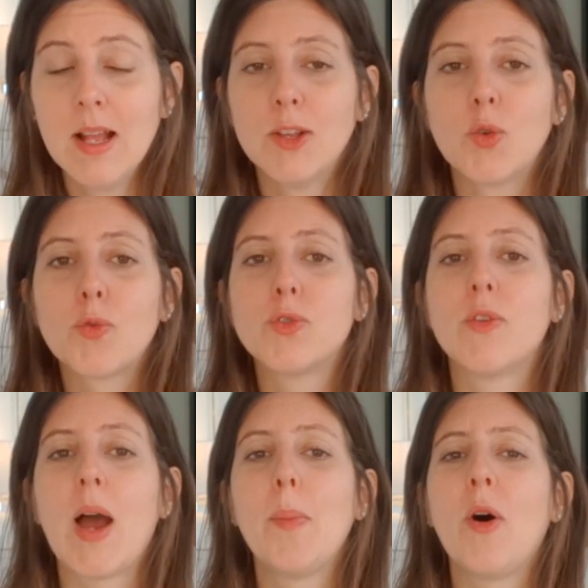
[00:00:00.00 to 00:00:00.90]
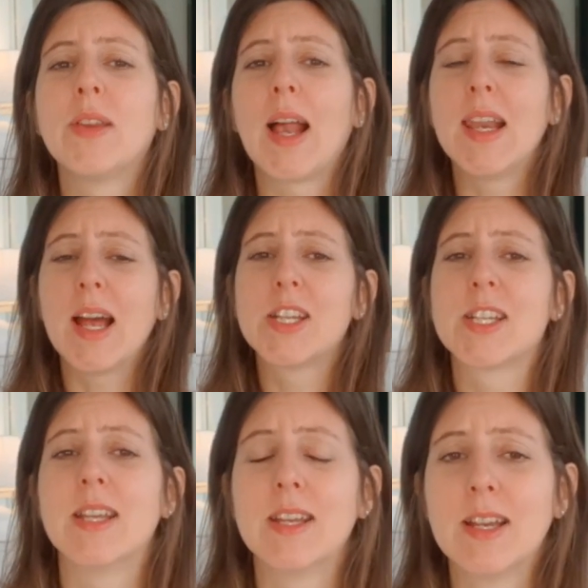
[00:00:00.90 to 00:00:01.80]
Donc vous devez apprendre à
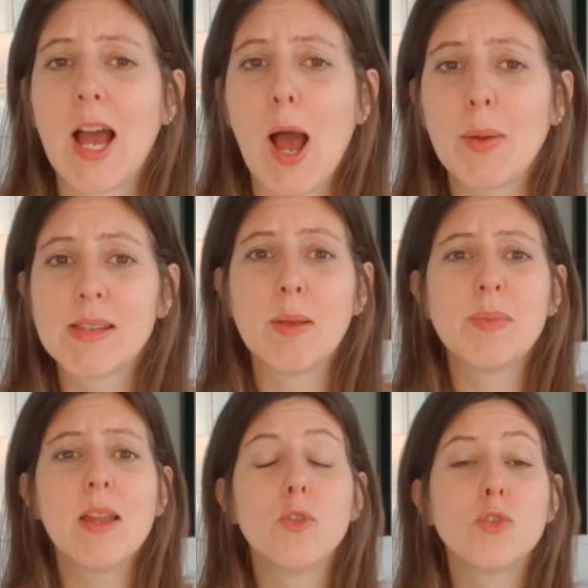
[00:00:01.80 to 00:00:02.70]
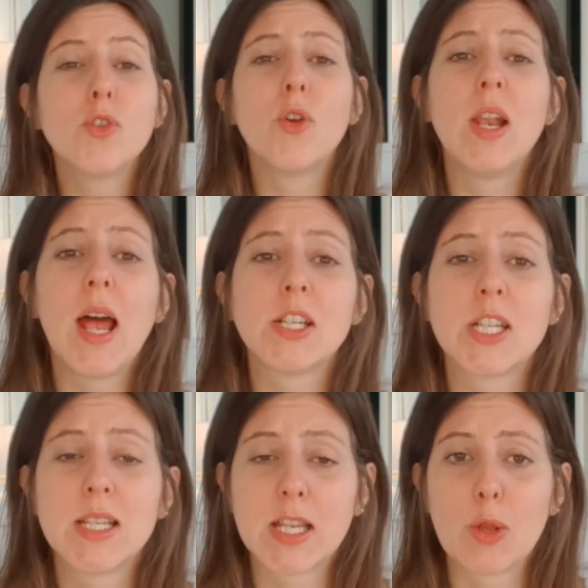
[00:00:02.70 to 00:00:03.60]
lâcher accepter de juste de
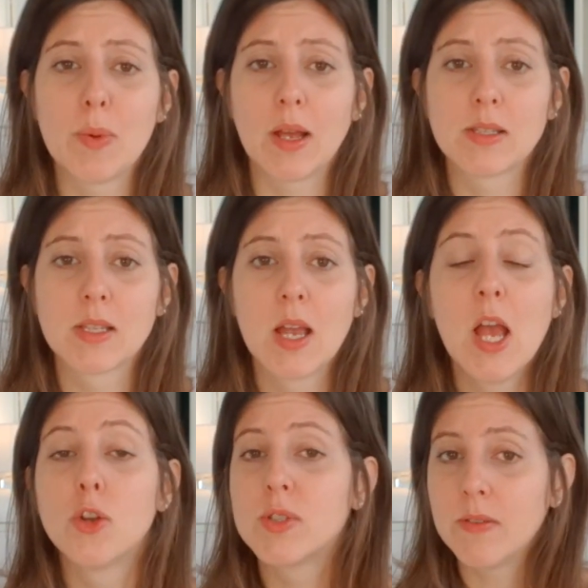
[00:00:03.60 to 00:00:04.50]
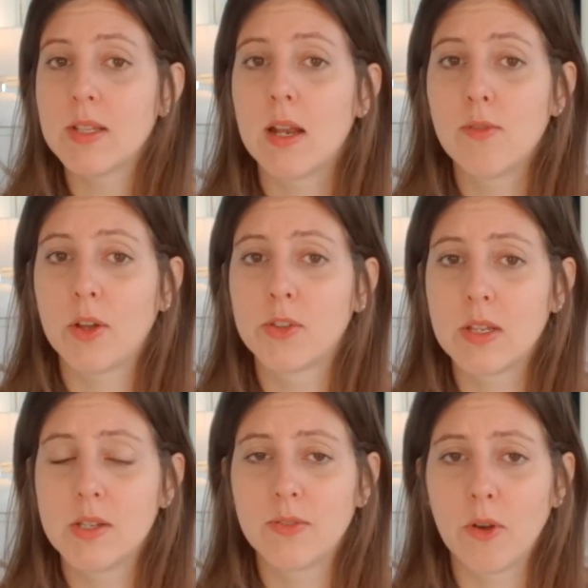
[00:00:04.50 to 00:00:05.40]
lâcher cette place. Je vous invite à aller voir dans les
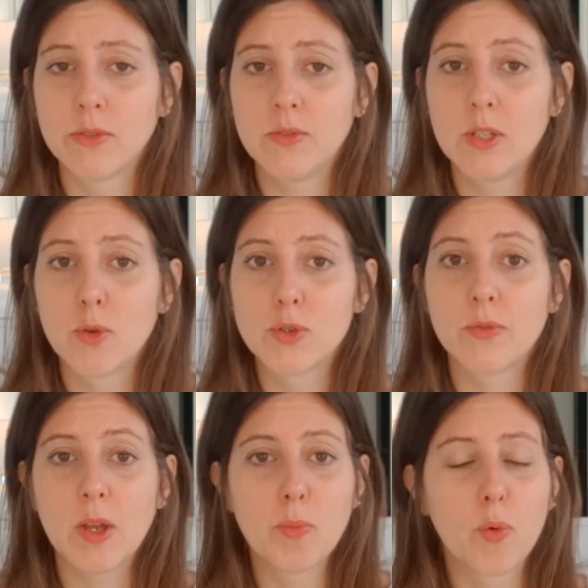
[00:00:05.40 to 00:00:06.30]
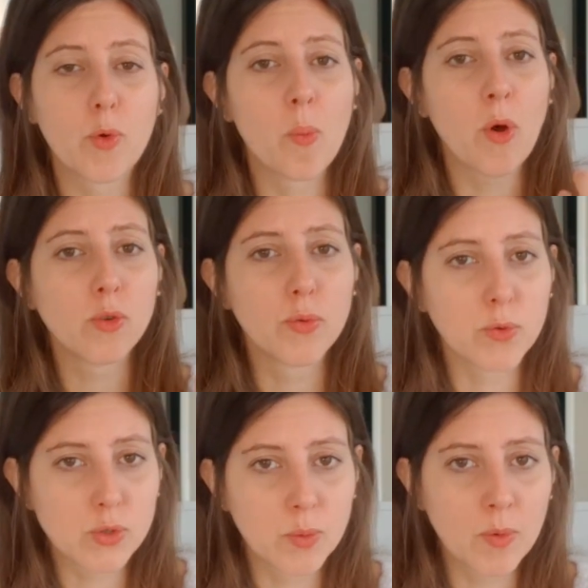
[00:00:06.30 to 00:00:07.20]
différentes vidéos que je fais pour comprendre le
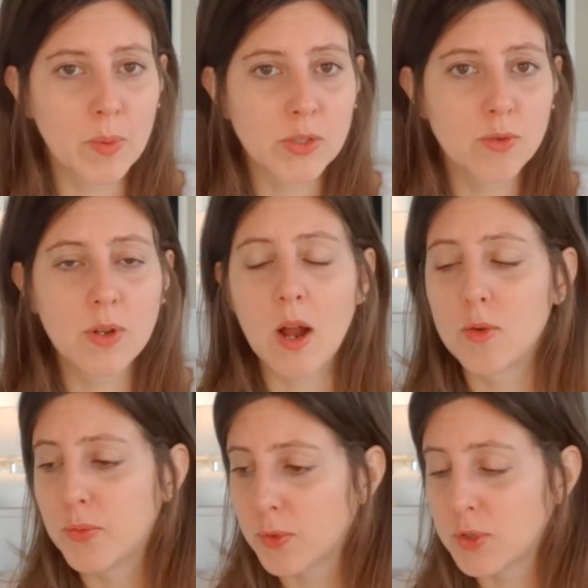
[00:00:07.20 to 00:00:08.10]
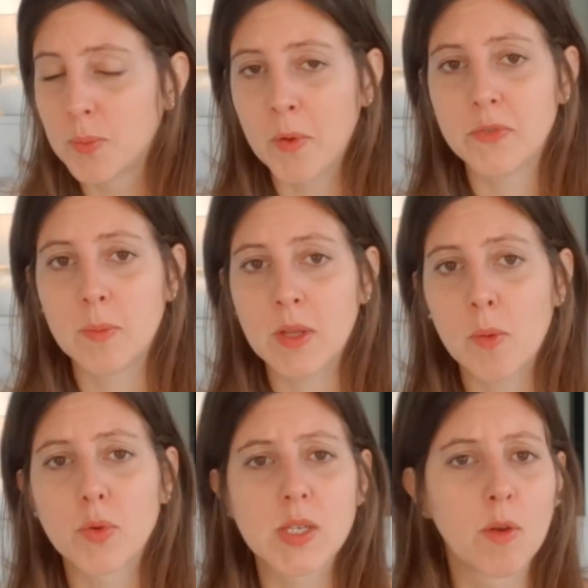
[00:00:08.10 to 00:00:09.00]
fonctionnement masculin, le fonctionnement féminin,
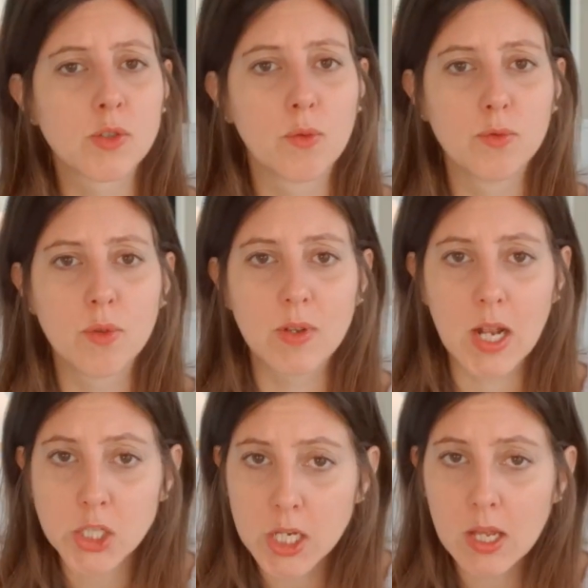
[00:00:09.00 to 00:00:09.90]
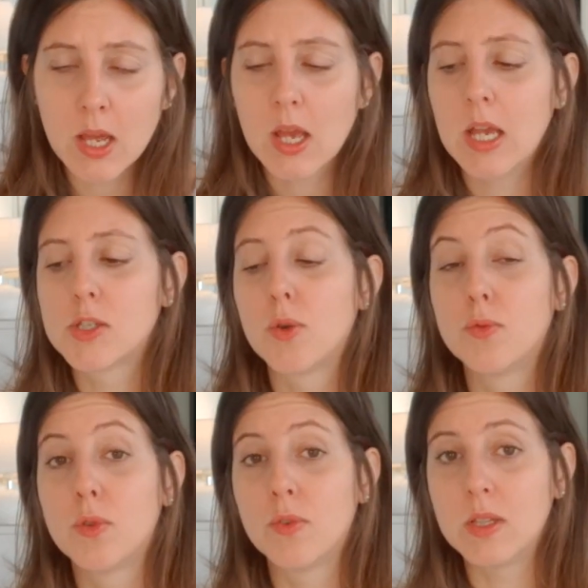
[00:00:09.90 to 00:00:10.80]
pour savoir ce que vous devez lâcher et ce que
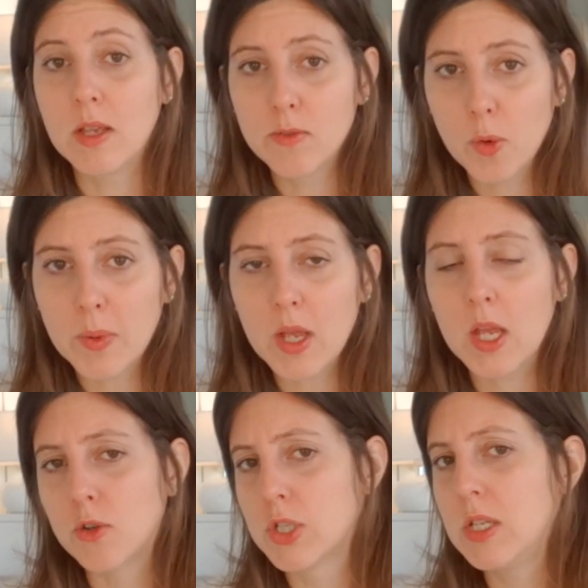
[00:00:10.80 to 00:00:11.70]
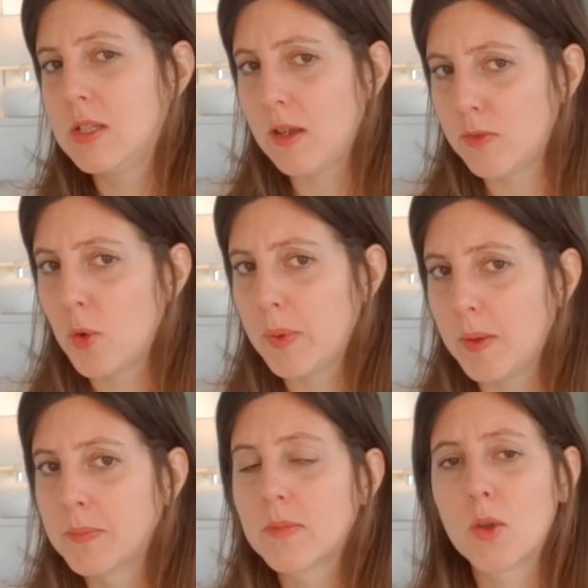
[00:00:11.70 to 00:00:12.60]
vous devez développer. je dis
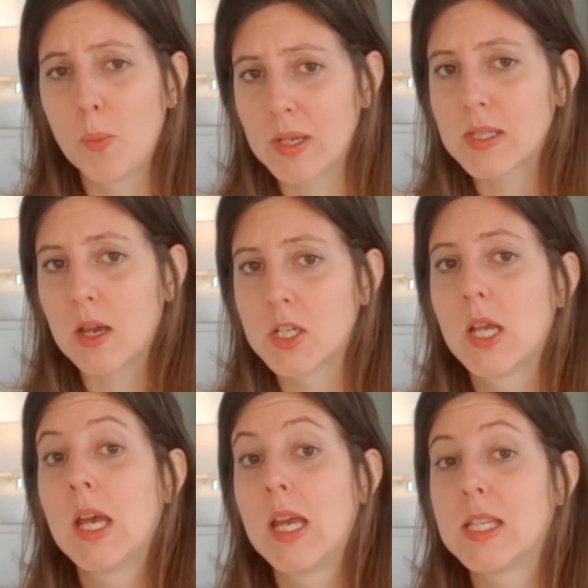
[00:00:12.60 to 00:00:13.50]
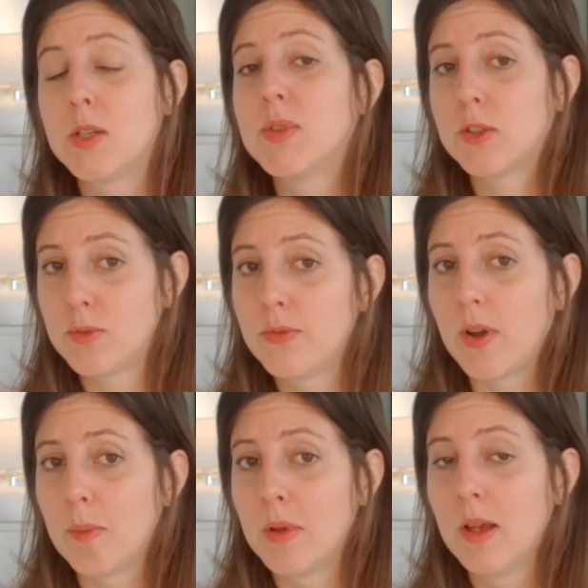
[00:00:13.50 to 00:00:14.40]
développer, au passage, si vous êtes une
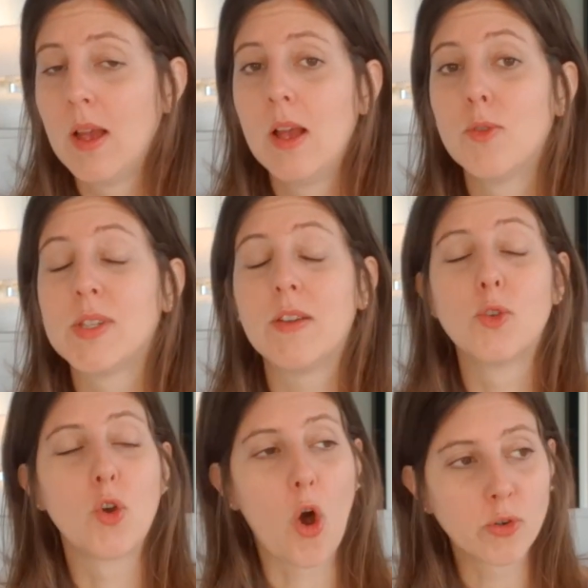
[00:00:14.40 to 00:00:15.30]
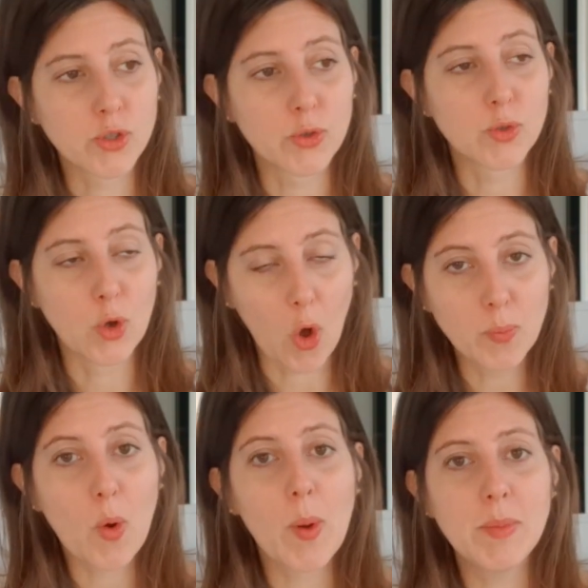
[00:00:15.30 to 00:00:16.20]
femme, vous avez de grandes chances, une grande
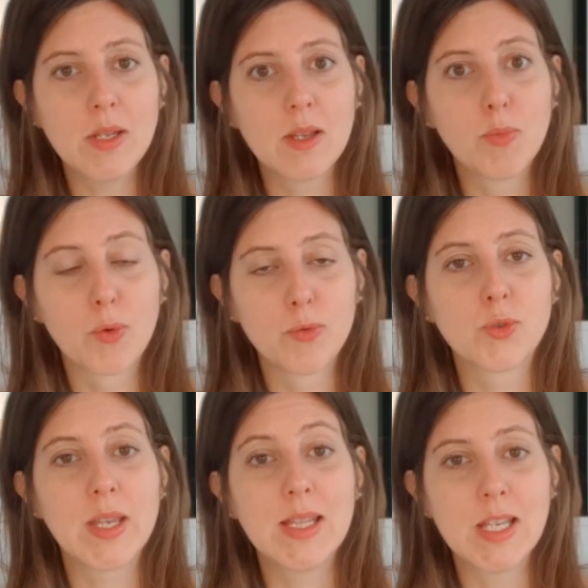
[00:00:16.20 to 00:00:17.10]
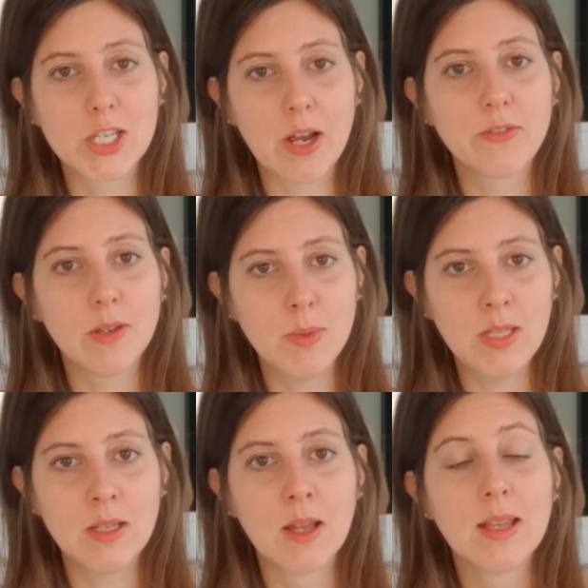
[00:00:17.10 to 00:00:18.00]
probabilité pour que vous soyez déjà
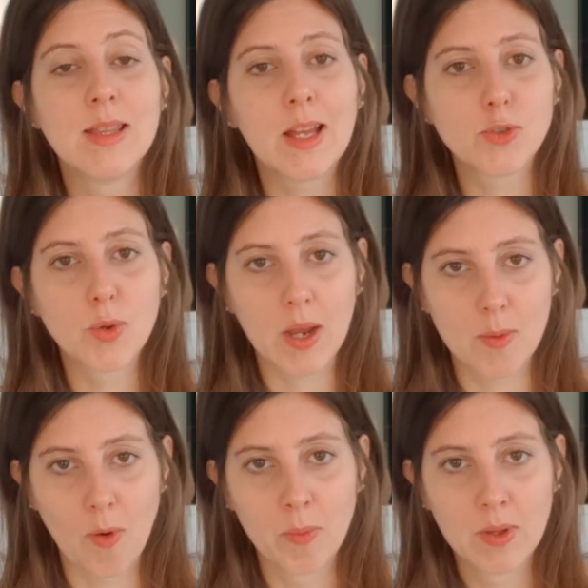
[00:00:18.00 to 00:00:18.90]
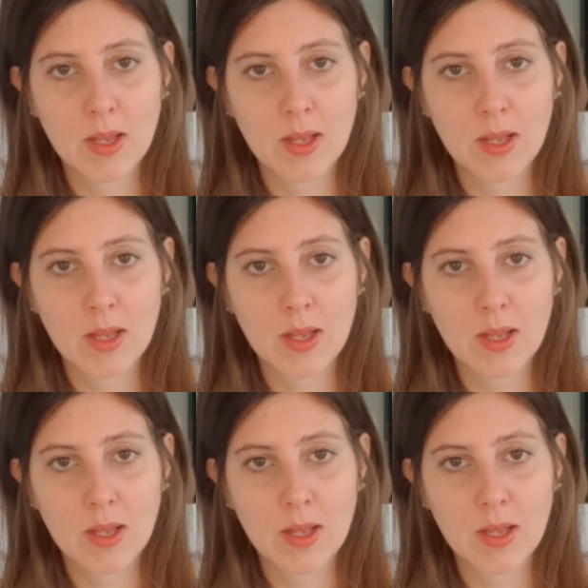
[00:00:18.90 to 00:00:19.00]
féminine naturellement.